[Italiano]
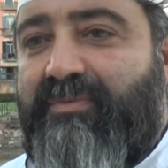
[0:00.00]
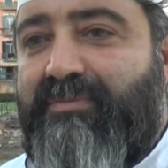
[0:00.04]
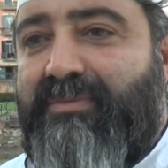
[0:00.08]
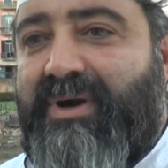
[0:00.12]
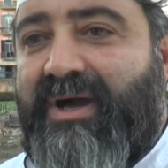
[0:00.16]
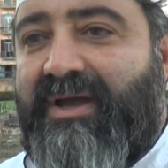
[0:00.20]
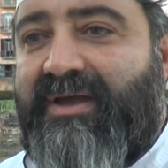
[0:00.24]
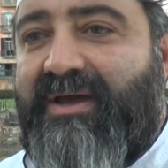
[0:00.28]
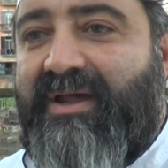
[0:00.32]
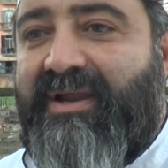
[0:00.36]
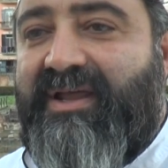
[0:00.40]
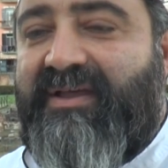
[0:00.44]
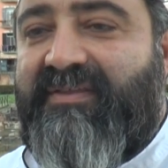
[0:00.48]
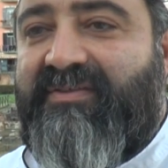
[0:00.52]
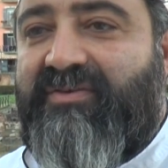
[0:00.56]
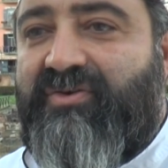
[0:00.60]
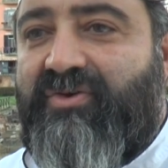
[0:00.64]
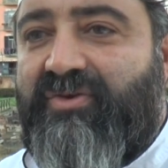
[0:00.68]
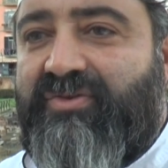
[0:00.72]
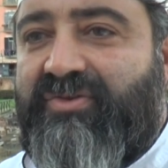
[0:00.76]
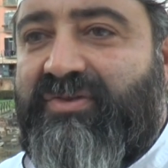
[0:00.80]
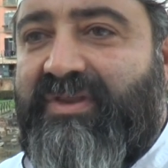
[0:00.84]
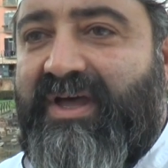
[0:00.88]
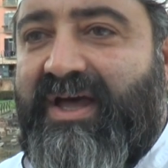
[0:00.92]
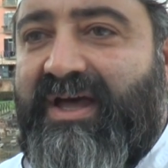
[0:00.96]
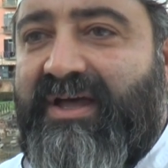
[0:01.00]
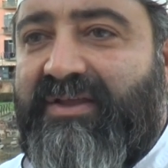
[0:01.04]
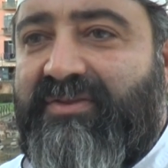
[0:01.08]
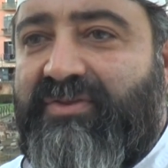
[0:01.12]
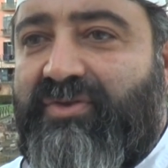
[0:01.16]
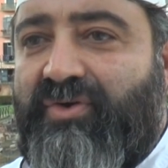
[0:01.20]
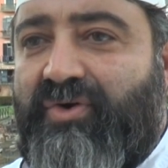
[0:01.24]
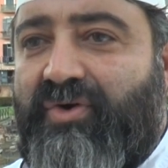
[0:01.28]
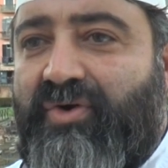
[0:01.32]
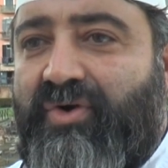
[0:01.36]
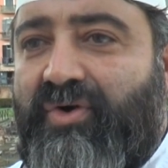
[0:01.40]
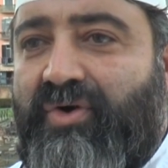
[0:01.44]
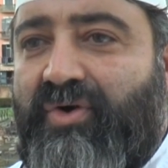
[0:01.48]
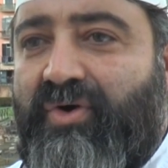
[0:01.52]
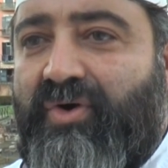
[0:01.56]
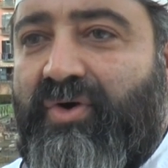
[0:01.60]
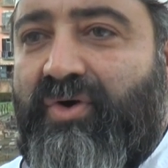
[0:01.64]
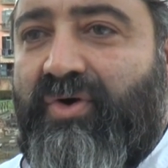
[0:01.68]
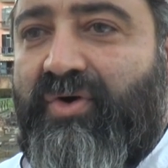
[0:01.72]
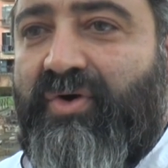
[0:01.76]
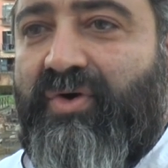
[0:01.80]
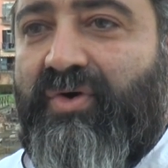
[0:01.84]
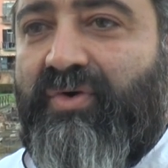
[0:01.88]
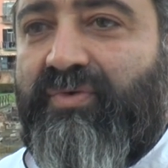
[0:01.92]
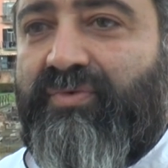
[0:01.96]
un baccalà
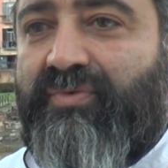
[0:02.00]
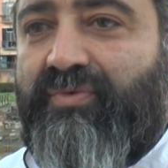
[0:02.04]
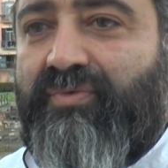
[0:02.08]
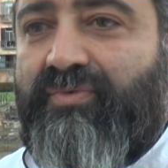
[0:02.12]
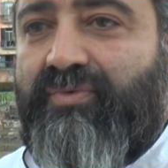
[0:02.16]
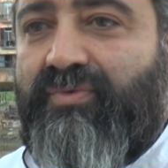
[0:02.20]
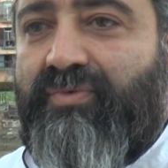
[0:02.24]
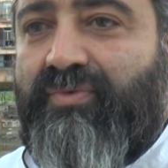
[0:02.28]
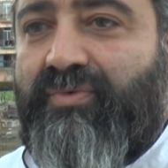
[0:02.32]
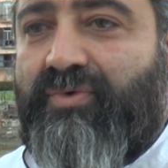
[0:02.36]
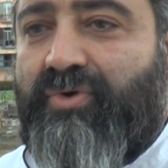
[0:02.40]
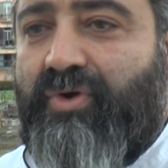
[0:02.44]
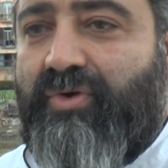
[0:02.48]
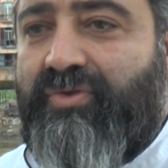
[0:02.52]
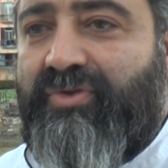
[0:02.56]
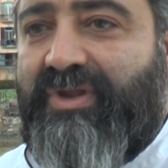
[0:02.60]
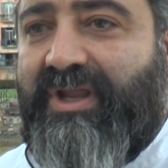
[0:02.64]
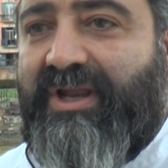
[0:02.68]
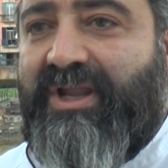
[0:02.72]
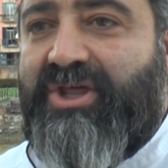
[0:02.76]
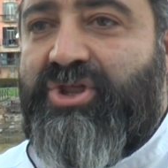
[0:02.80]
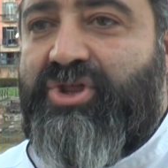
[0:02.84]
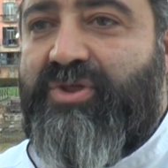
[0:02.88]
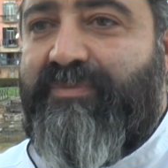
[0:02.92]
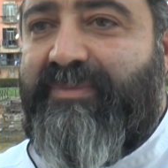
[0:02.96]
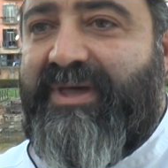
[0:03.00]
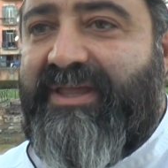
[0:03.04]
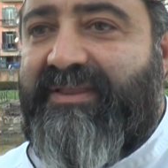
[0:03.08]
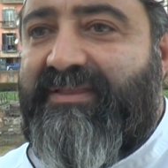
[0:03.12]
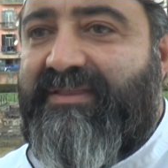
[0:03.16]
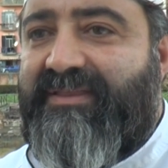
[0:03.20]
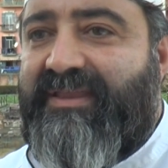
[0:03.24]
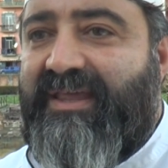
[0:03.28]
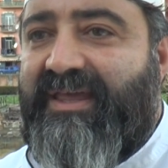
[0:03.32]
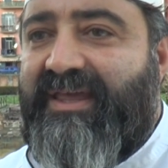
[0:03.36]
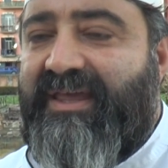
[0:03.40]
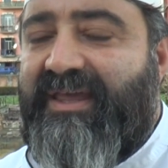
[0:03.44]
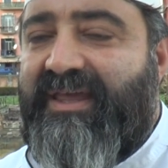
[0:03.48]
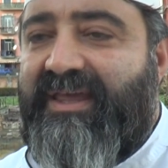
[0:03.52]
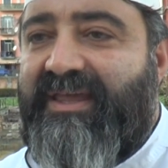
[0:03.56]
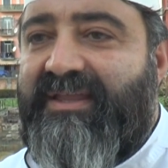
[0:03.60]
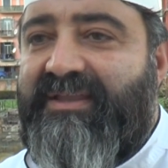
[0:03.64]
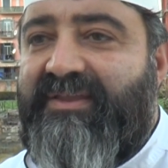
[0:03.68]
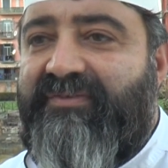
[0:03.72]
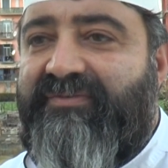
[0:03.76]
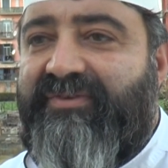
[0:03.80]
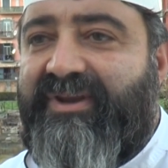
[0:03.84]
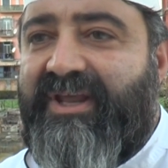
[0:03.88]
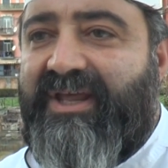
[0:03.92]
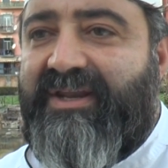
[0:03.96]
scottato su, con delle cimette
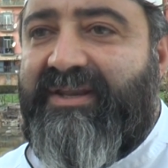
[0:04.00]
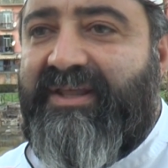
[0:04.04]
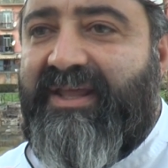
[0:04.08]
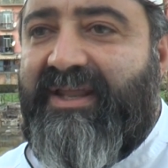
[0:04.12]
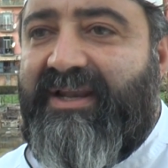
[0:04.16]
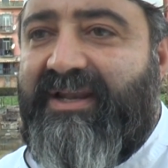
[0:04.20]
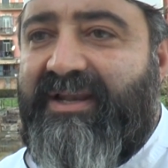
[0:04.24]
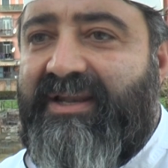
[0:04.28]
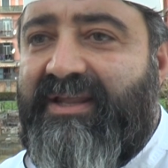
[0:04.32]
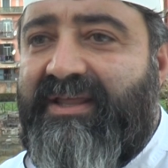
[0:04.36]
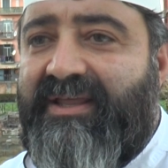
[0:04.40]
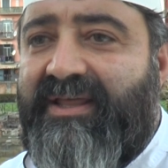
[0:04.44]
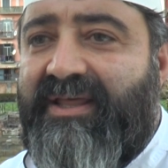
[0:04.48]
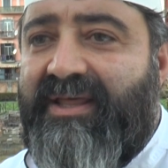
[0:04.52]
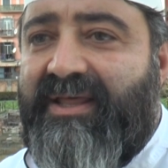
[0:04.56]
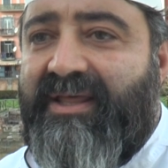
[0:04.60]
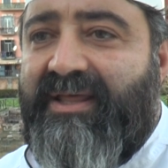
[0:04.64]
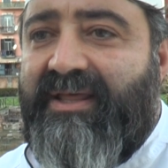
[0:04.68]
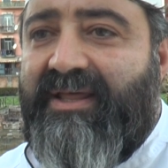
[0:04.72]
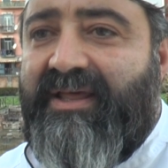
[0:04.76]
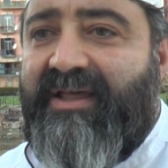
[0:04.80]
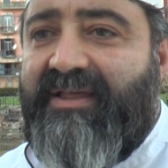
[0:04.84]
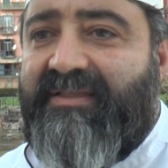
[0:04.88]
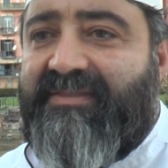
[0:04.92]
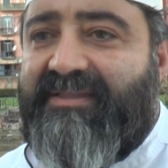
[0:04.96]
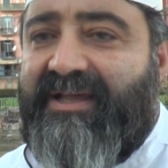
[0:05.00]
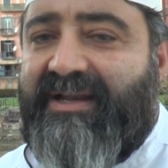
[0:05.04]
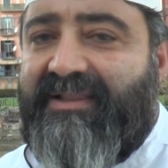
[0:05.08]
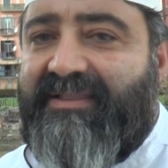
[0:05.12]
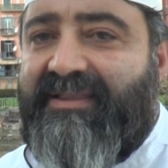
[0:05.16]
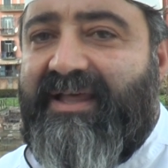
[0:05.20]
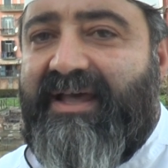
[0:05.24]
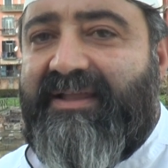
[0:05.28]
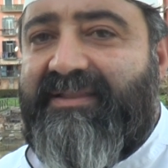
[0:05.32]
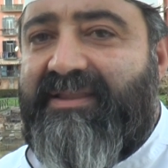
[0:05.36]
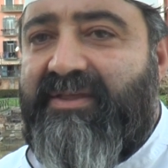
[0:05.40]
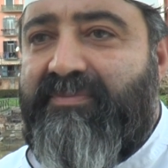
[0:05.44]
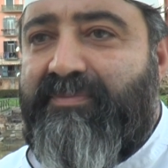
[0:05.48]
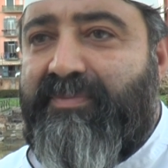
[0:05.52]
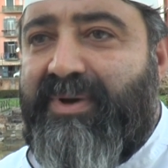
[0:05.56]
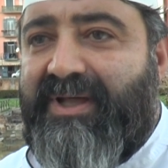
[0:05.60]
di friarielli eh, saltate in